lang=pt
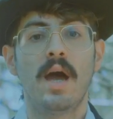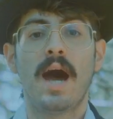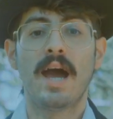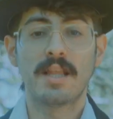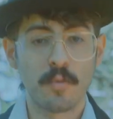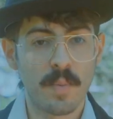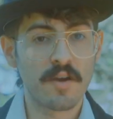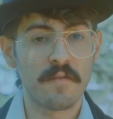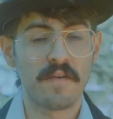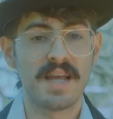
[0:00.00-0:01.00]
a
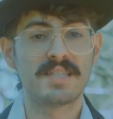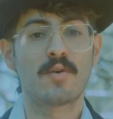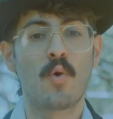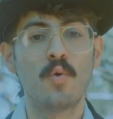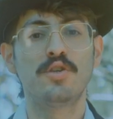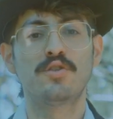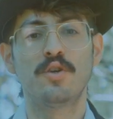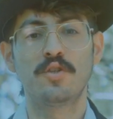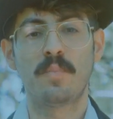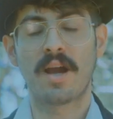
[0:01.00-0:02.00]
Retropunk oferece
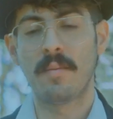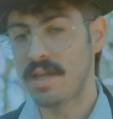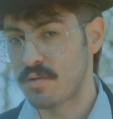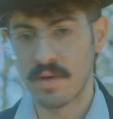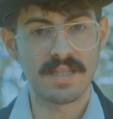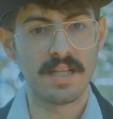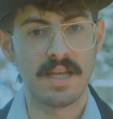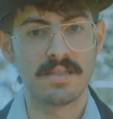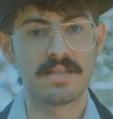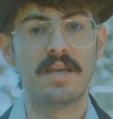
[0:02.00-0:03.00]
condições de pagamento
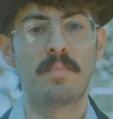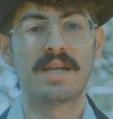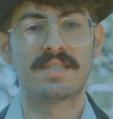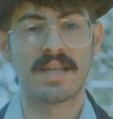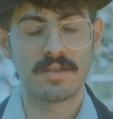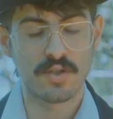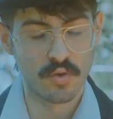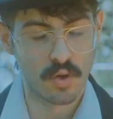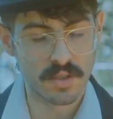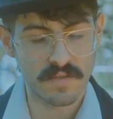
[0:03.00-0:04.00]
excelentes em parcelas de
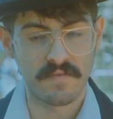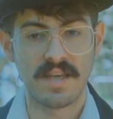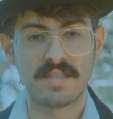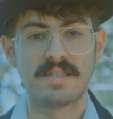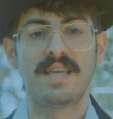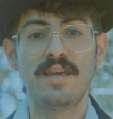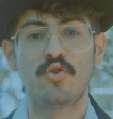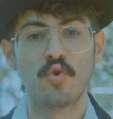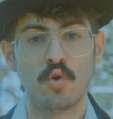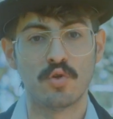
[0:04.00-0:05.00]
12 vezes sem
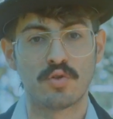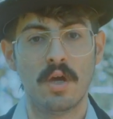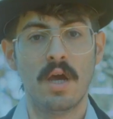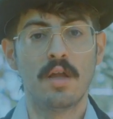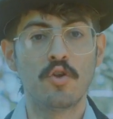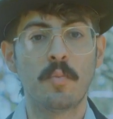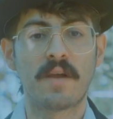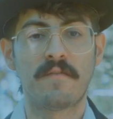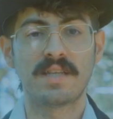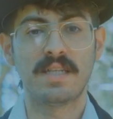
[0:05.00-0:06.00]
juros tudo
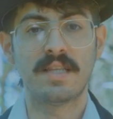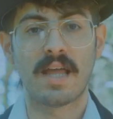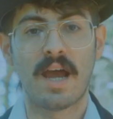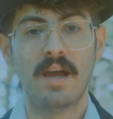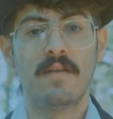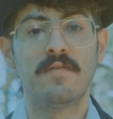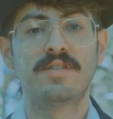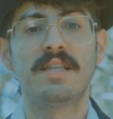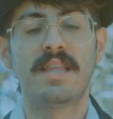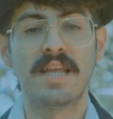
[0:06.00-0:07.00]
para facilitar
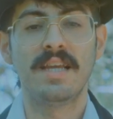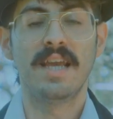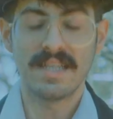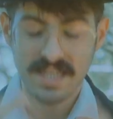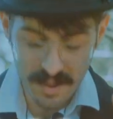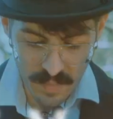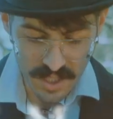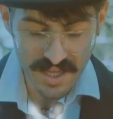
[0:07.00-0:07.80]
você ter esse RPG